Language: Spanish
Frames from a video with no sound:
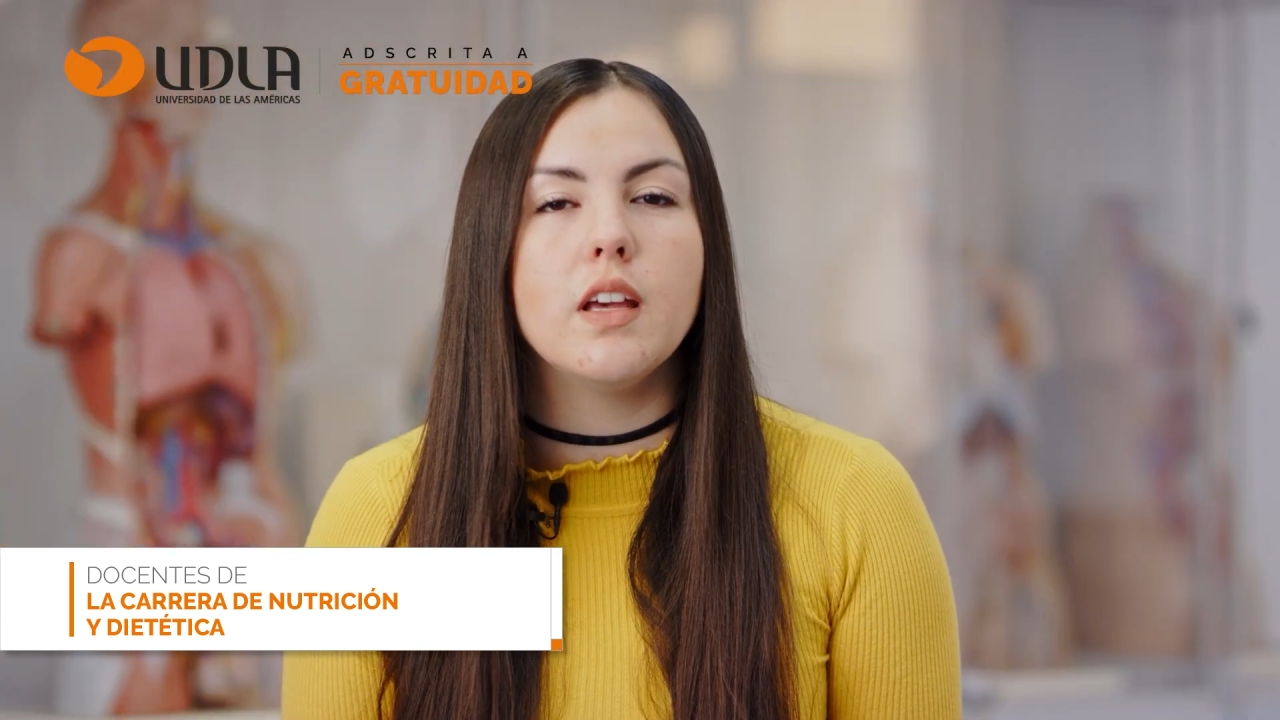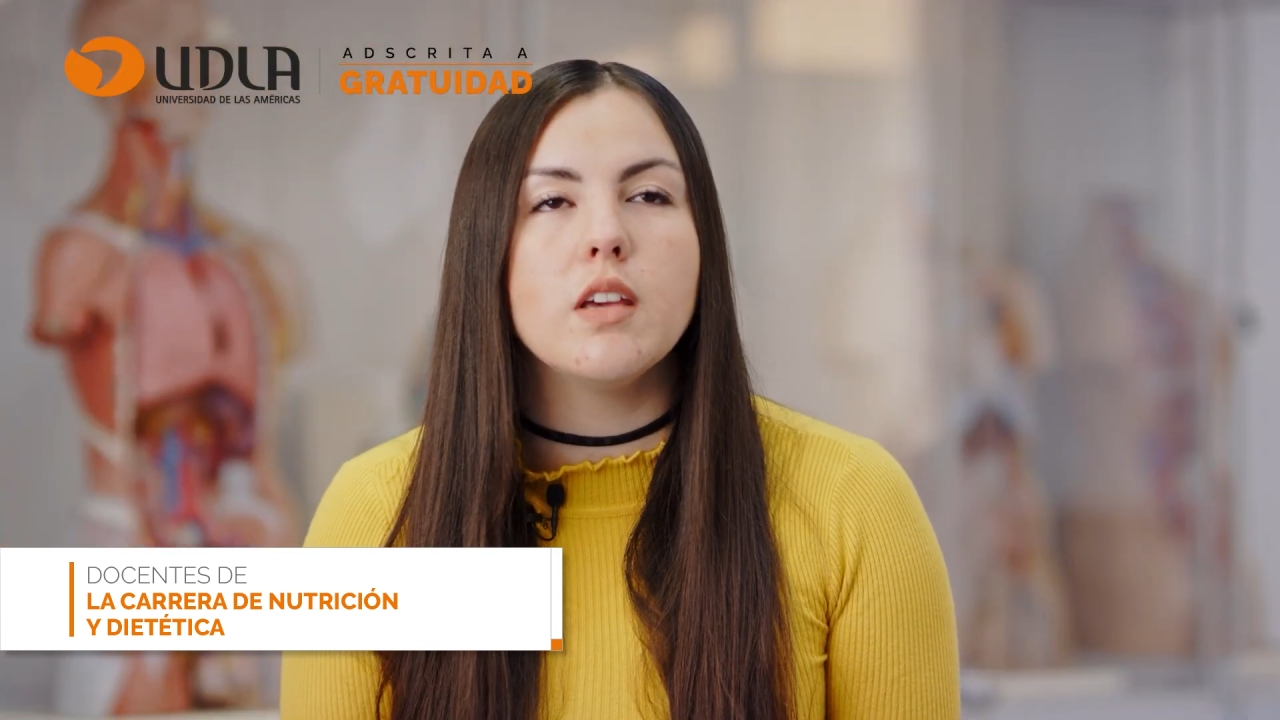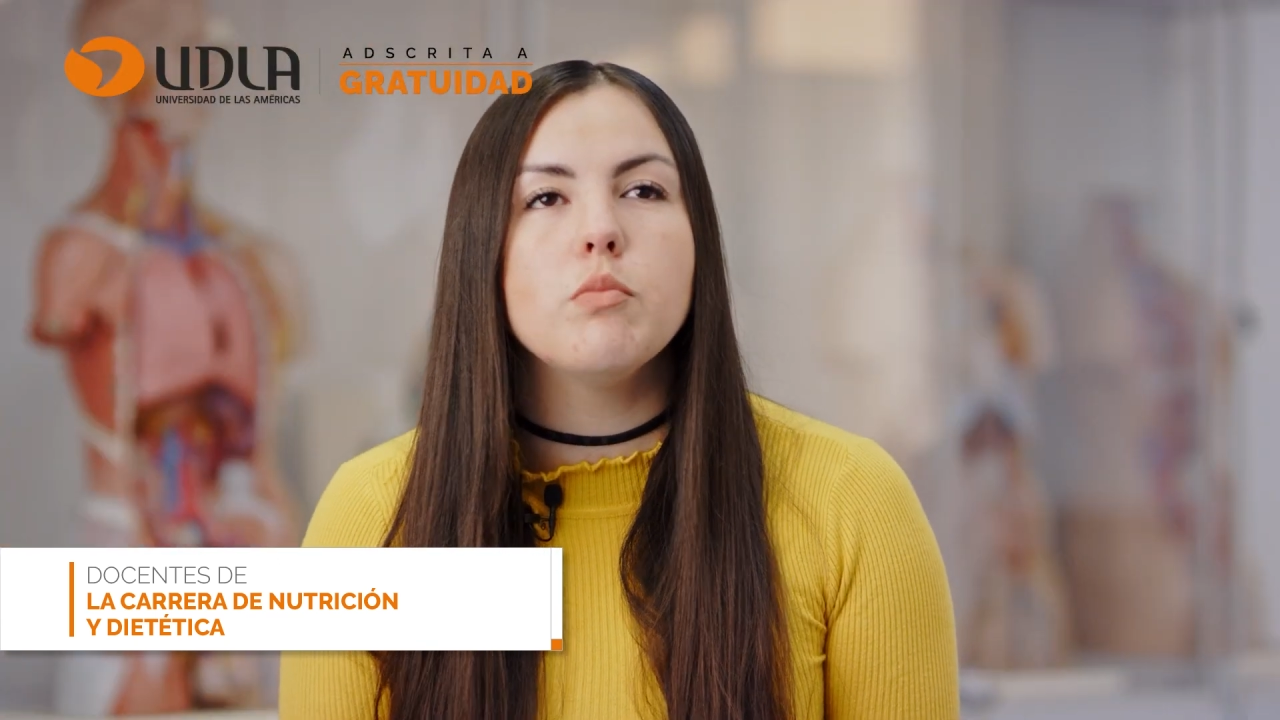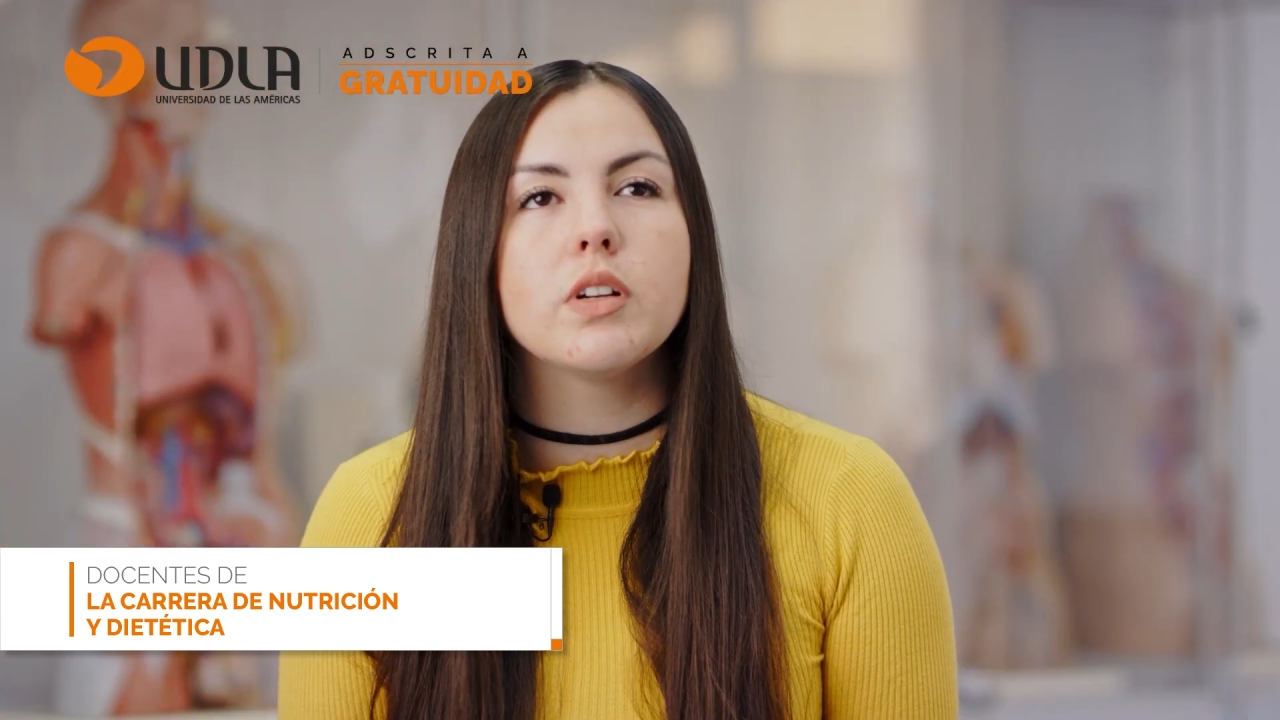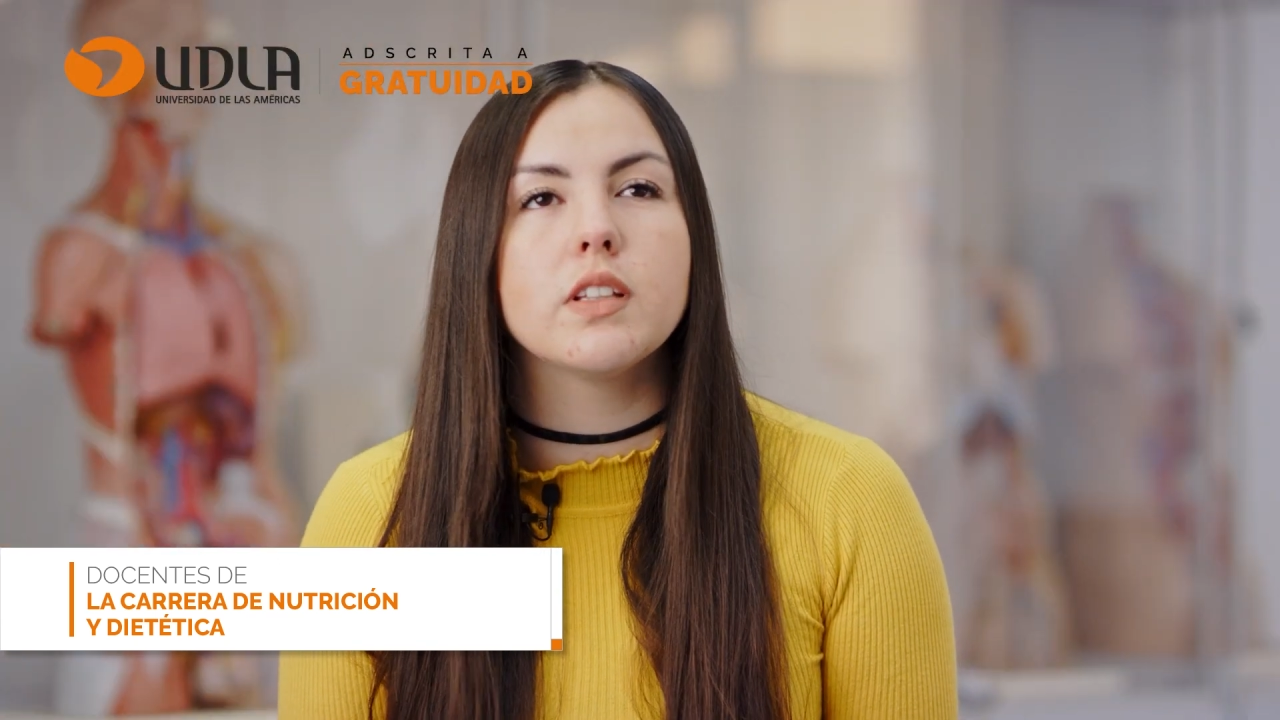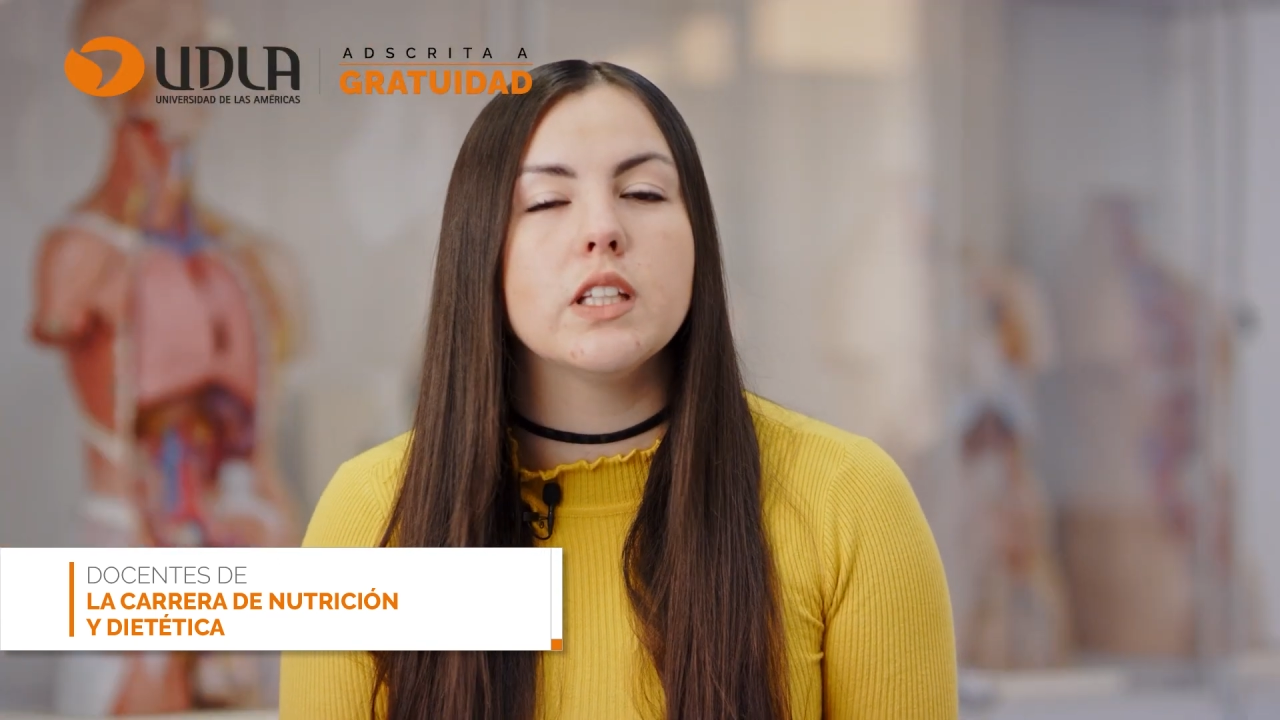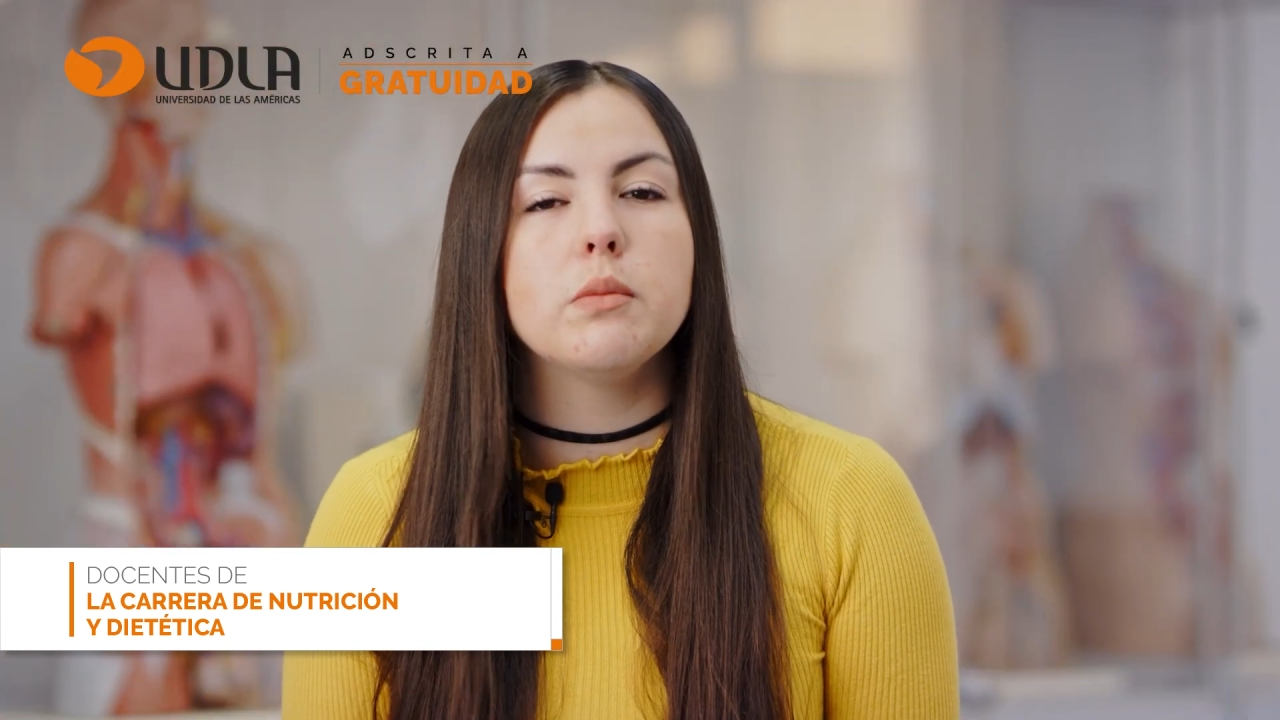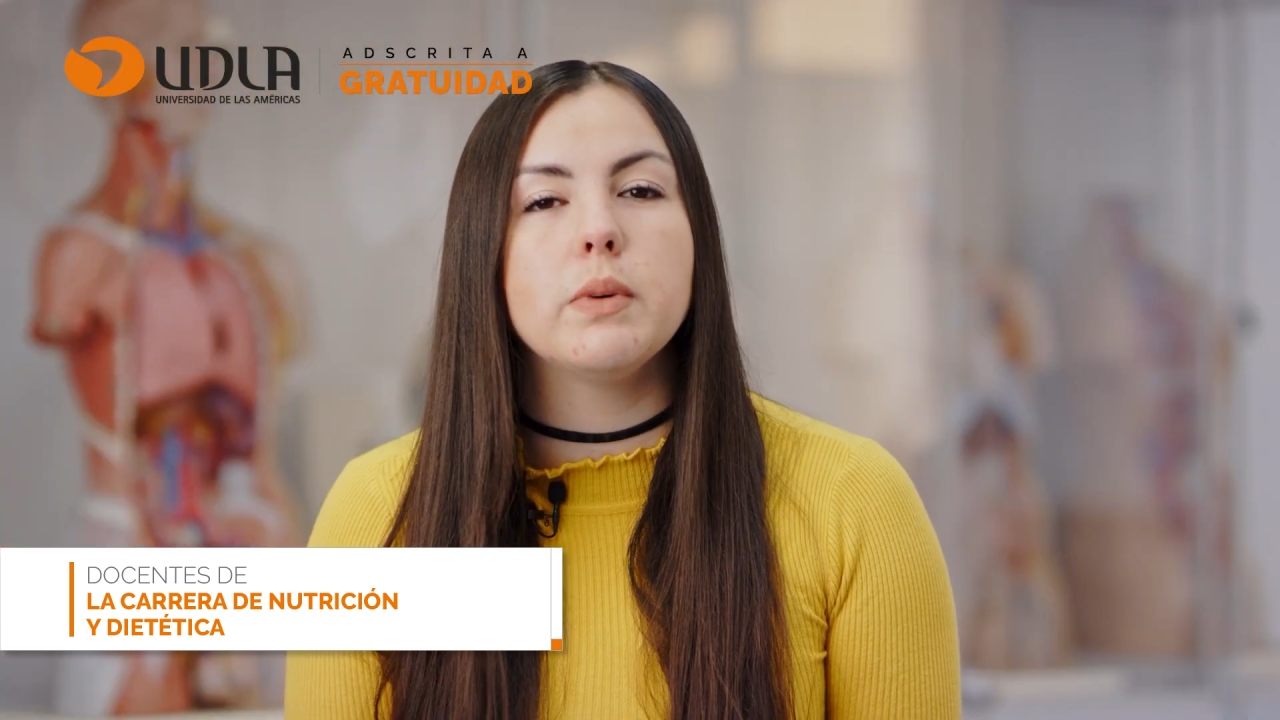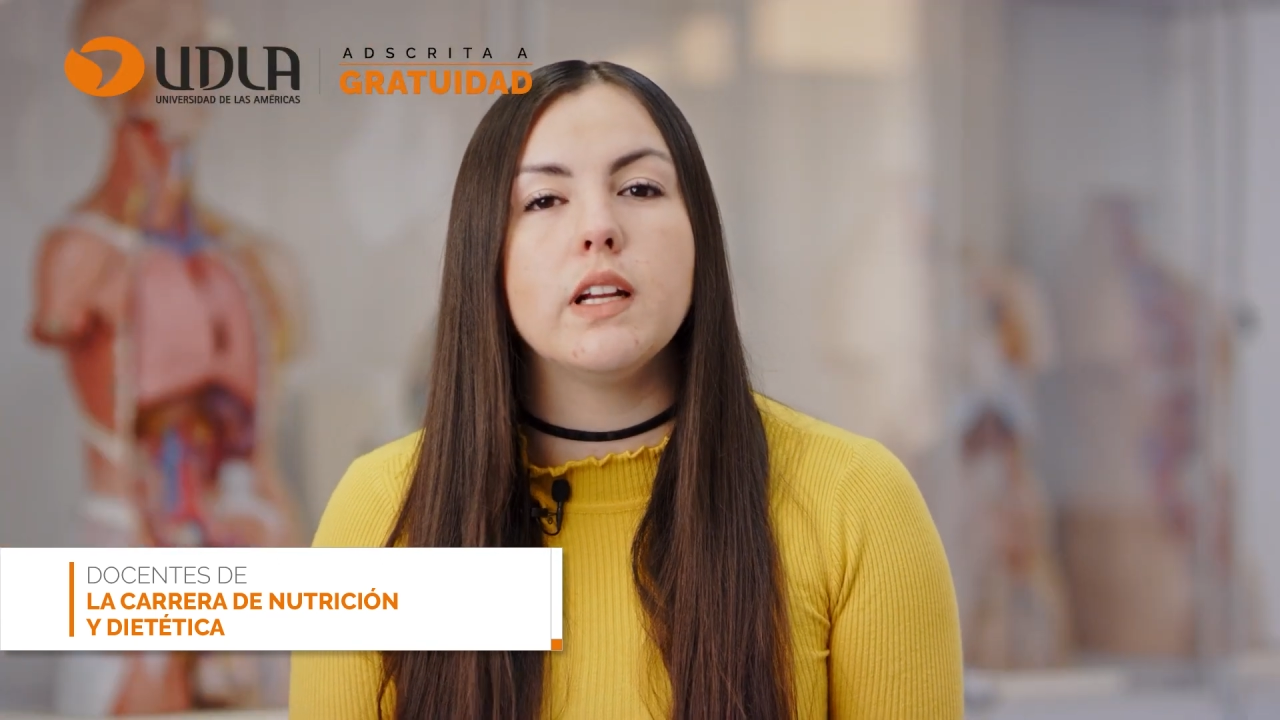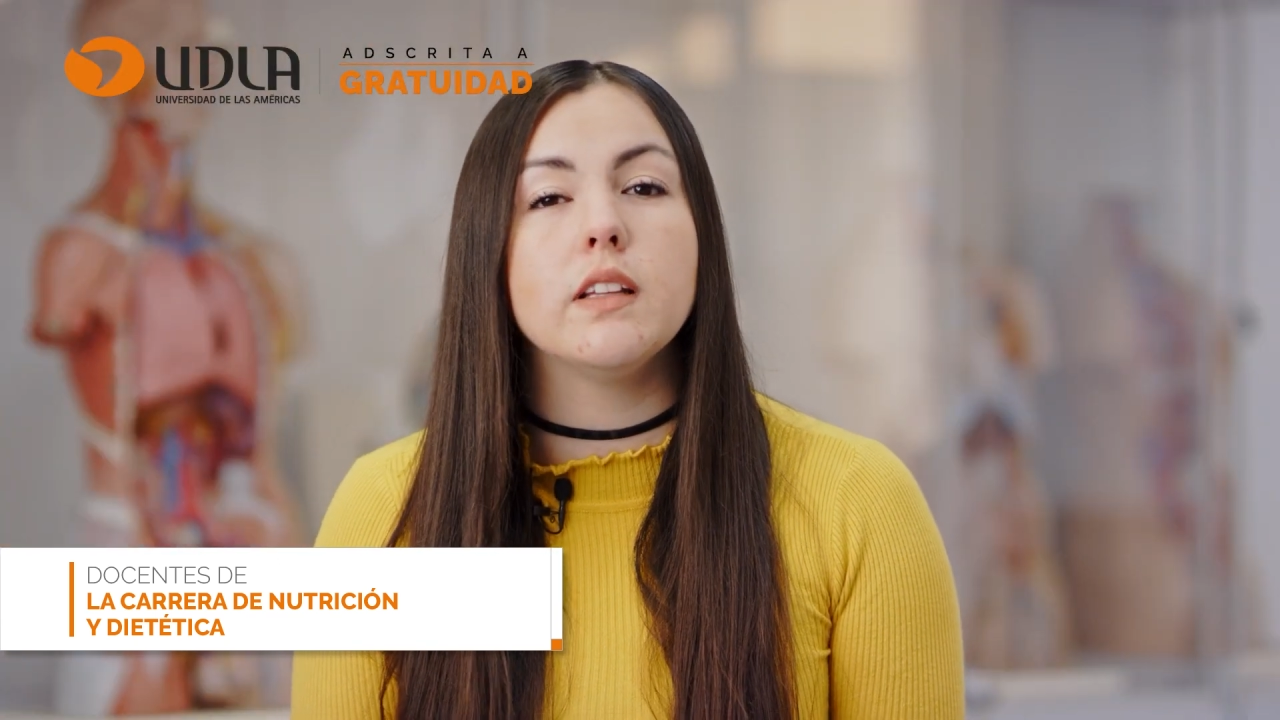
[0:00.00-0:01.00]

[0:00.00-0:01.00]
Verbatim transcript: es importante para